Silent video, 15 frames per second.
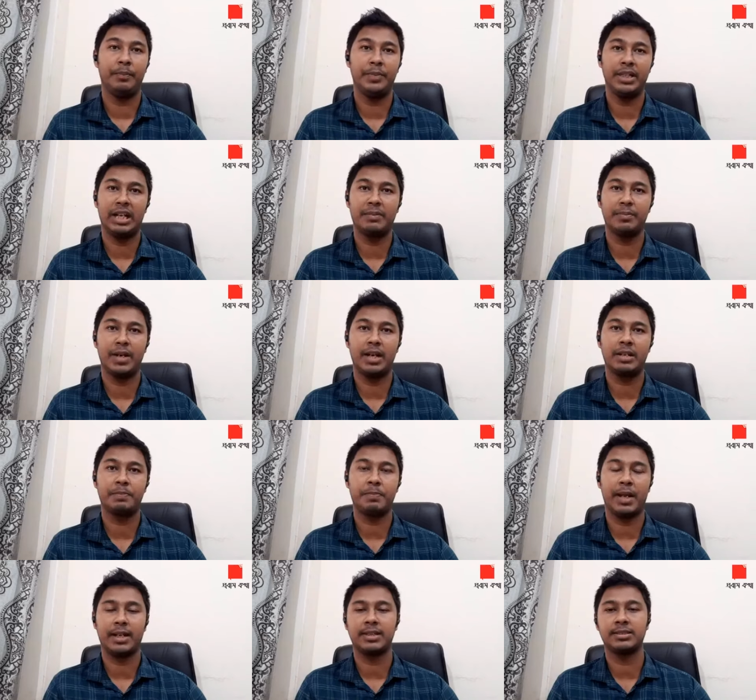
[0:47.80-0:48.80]
মিয়ানমার
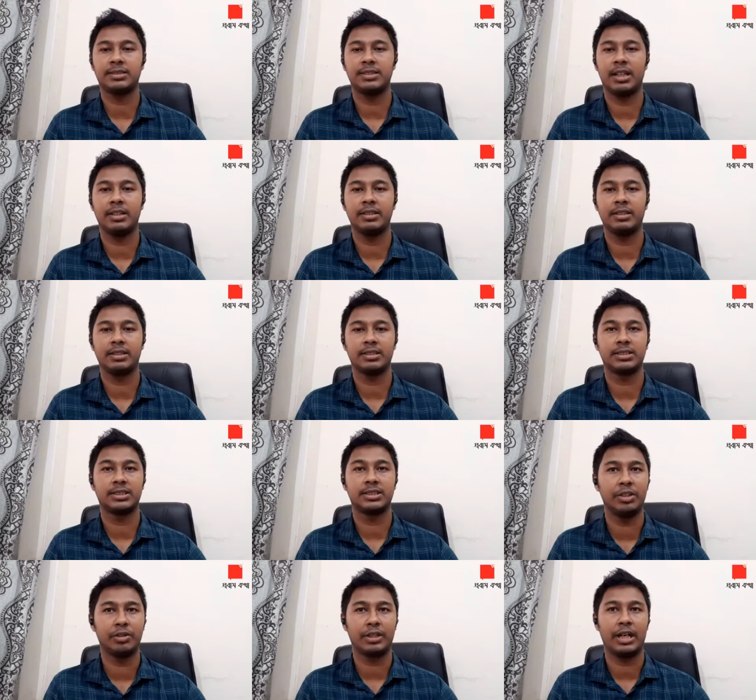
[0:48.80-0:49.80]
পাকিস্তান
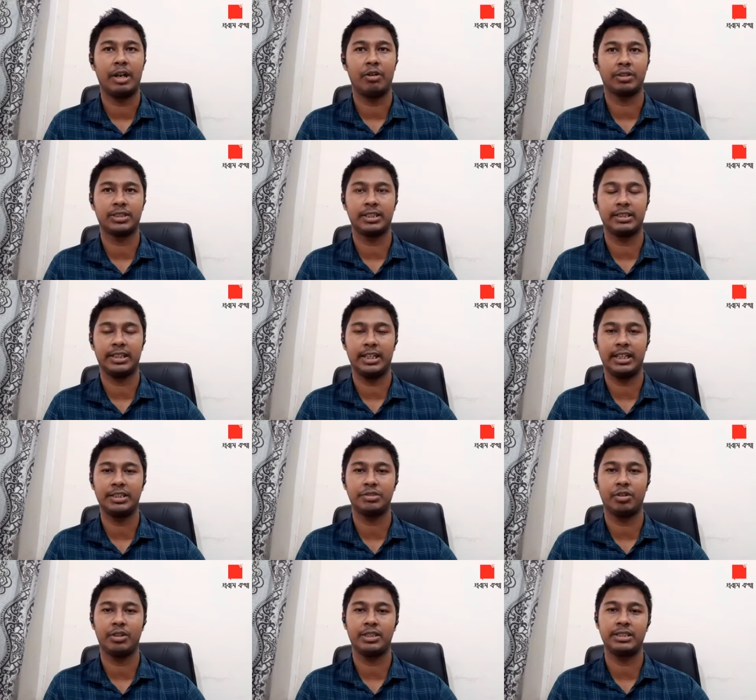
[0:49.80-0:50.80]
শ্রীলঙ্কা অর্থাৎ এই
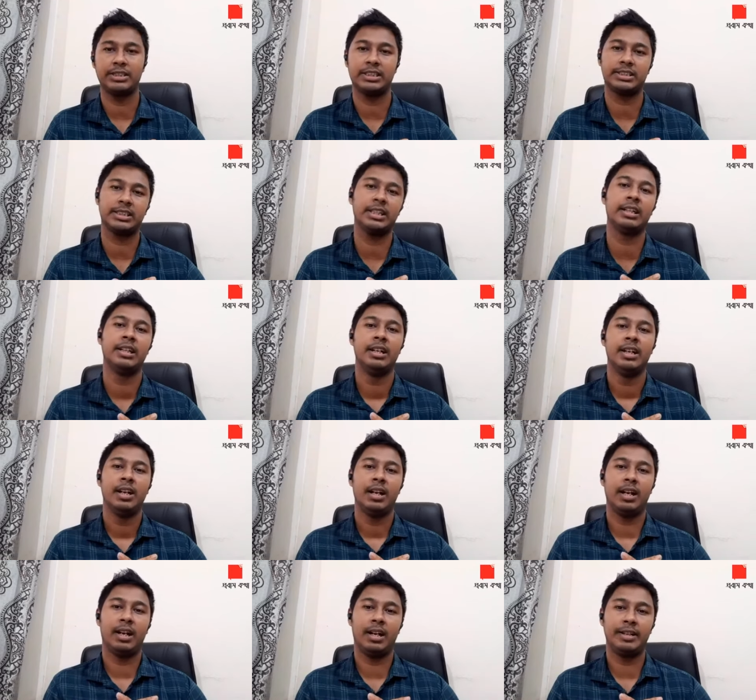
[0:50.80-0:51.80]
ছয়টি দেশের
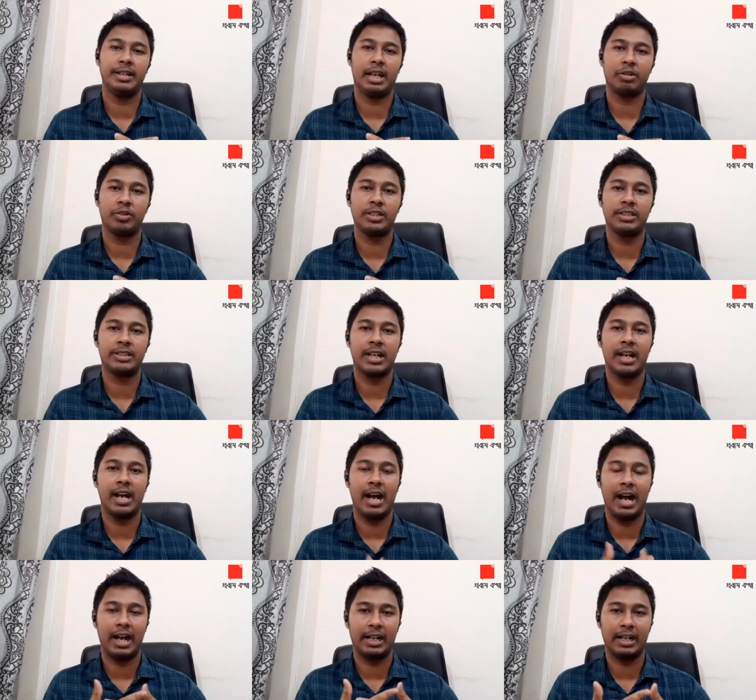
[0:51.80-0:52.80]
নাগরিকরা
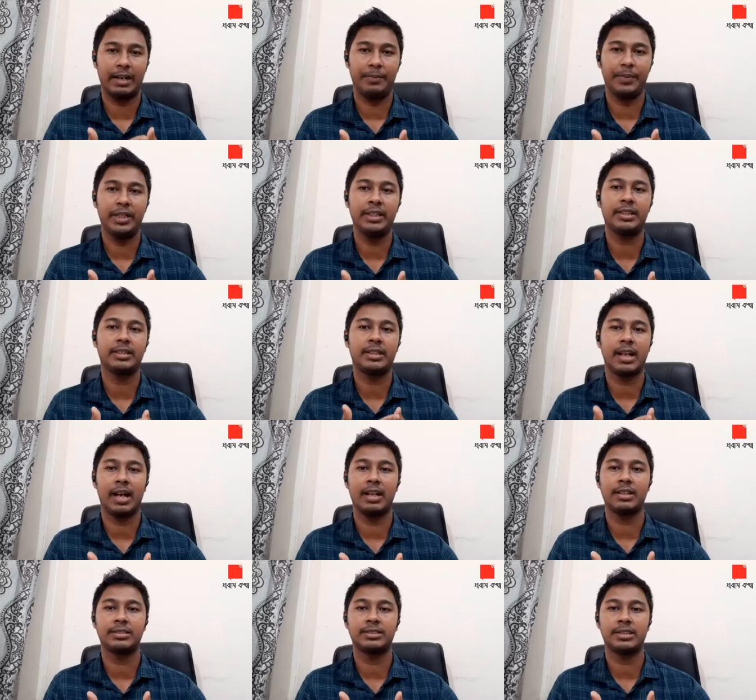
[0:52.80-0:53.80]
আগামী
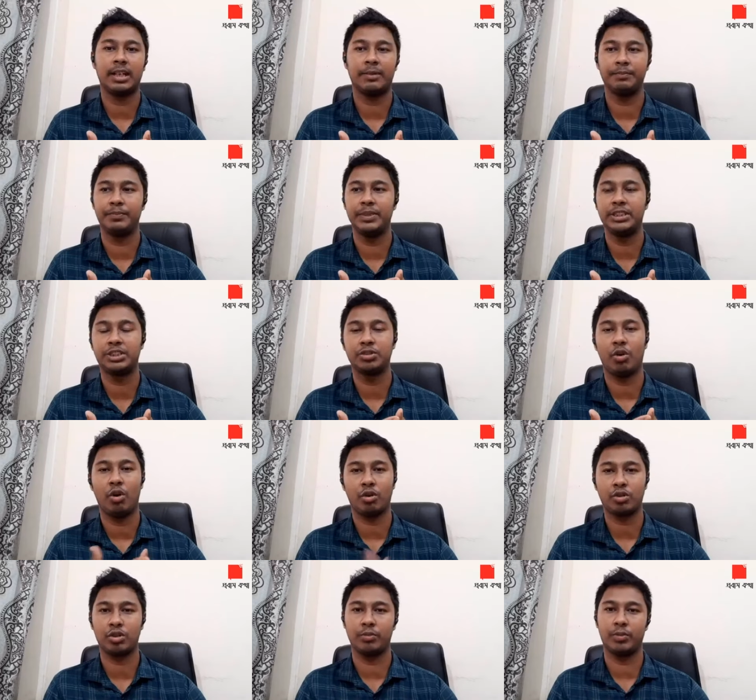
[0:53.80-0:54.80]
কাল ২৬
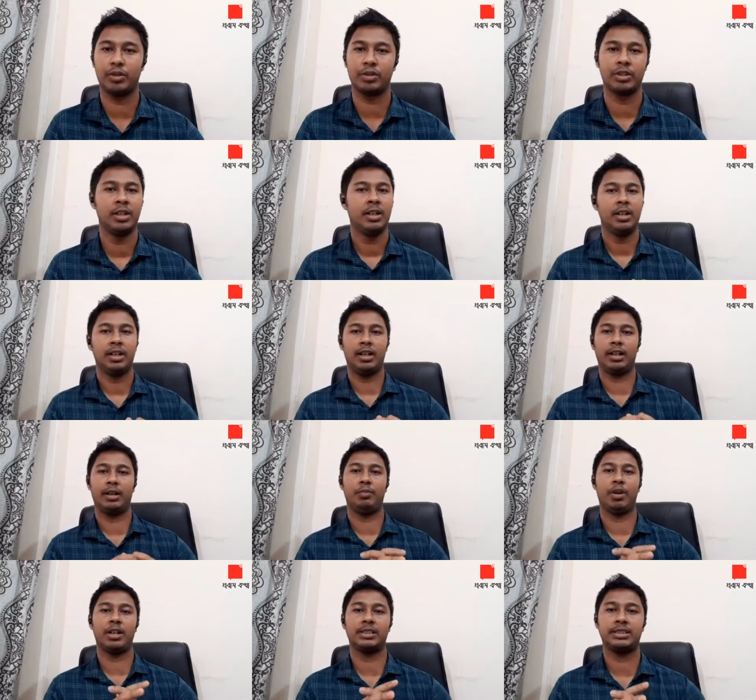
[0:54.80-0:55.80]
অক্টোবর
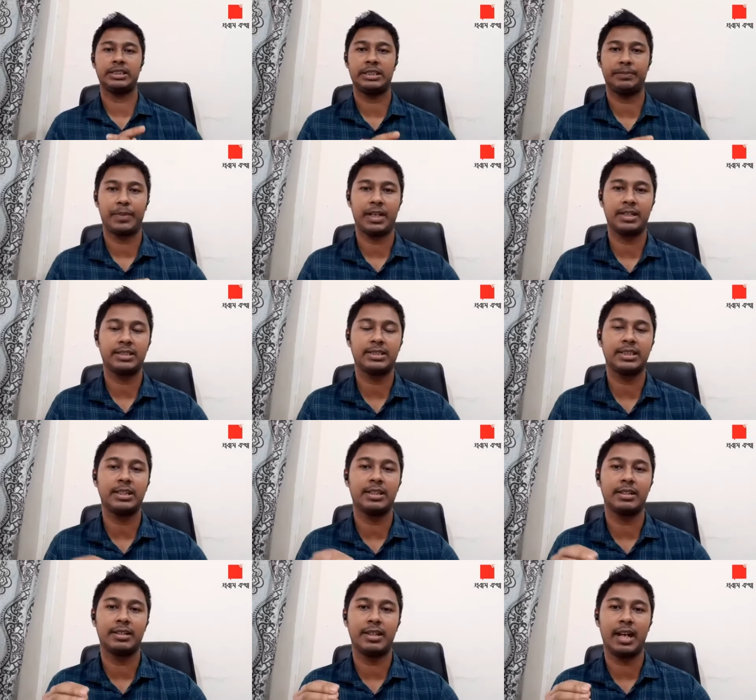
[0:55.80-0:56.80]
বলা যেতে পারে যে
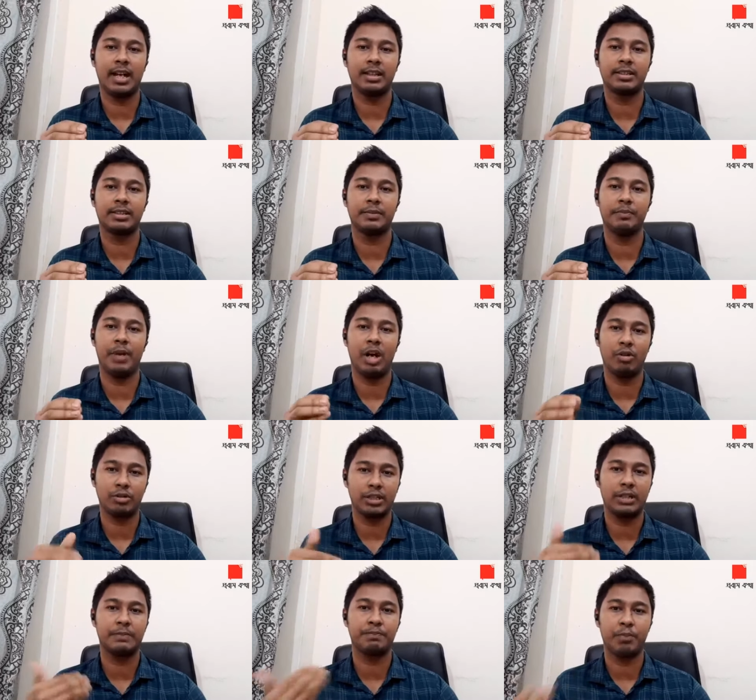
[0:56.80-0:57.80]
রাত
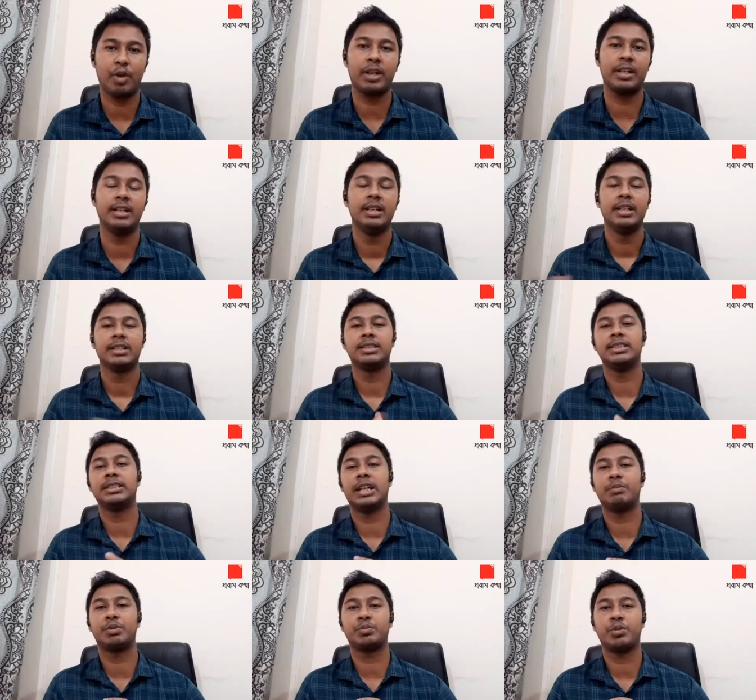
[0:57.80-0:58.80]
বারোটার পরে
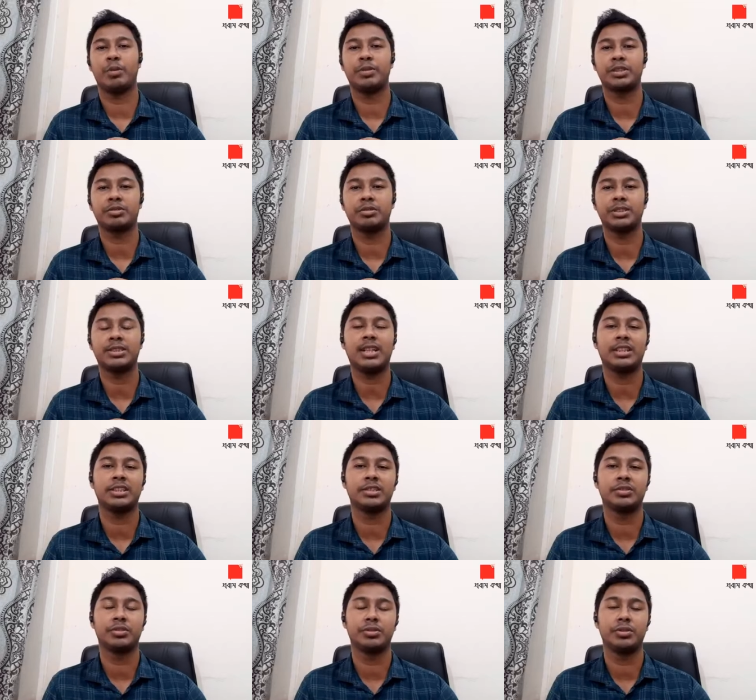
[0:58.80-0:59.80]
সিঙ্গাপুর প্রবেশ করতে
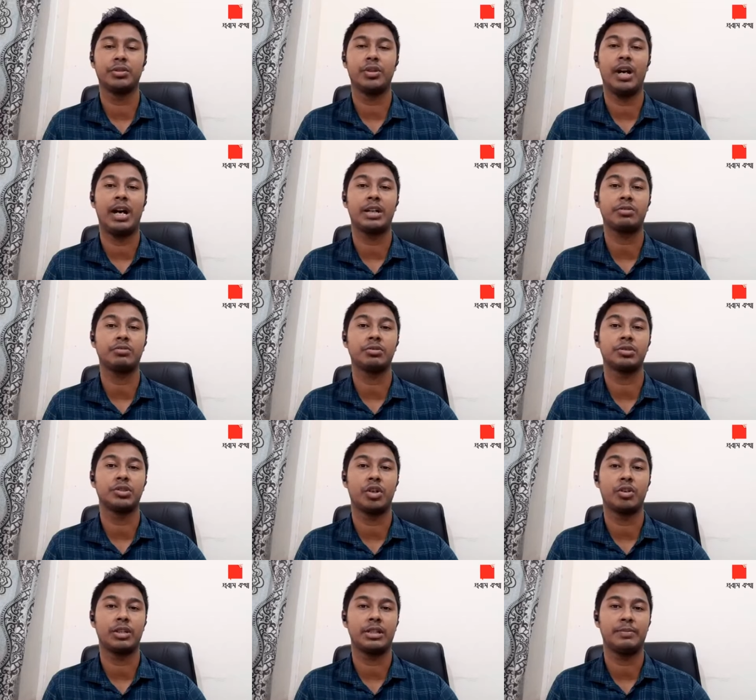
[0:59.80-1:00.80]
তাদের জন্য আর কোনো
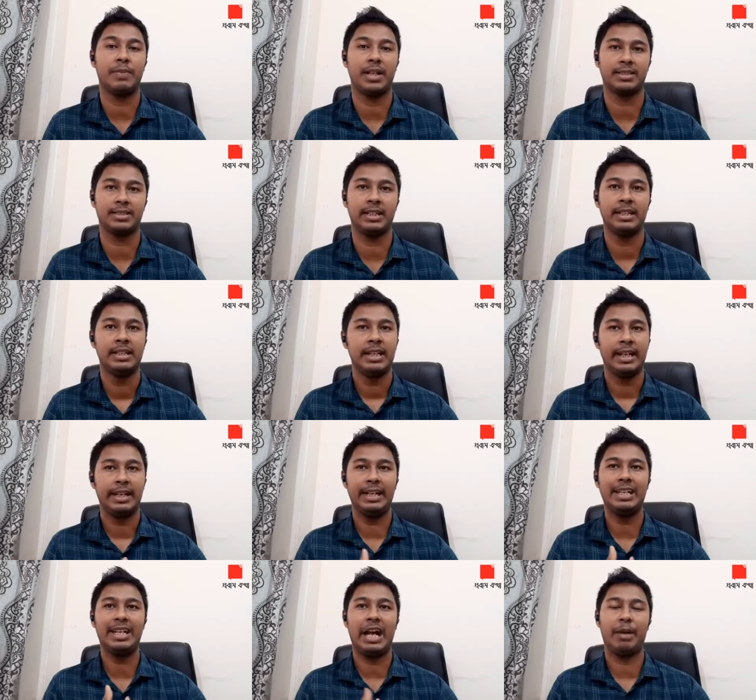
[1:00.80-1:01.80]
ধরনের বাধা
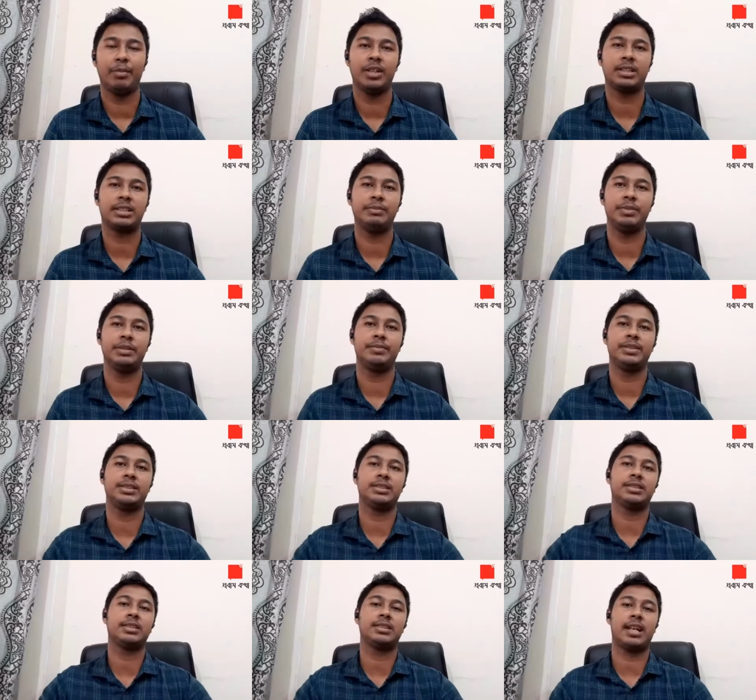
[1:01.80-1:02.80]
নেই এমন একটি
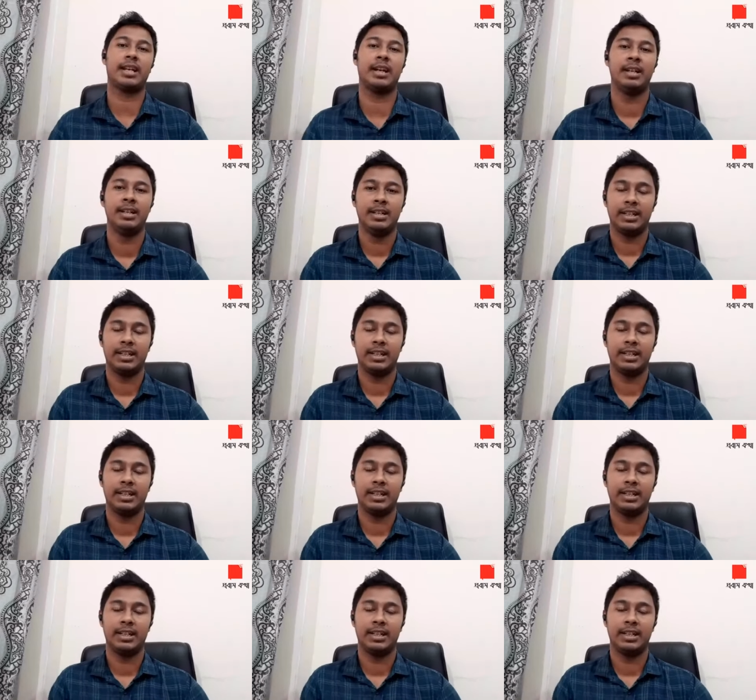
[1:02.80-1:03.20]
বিবৃতিতে তারা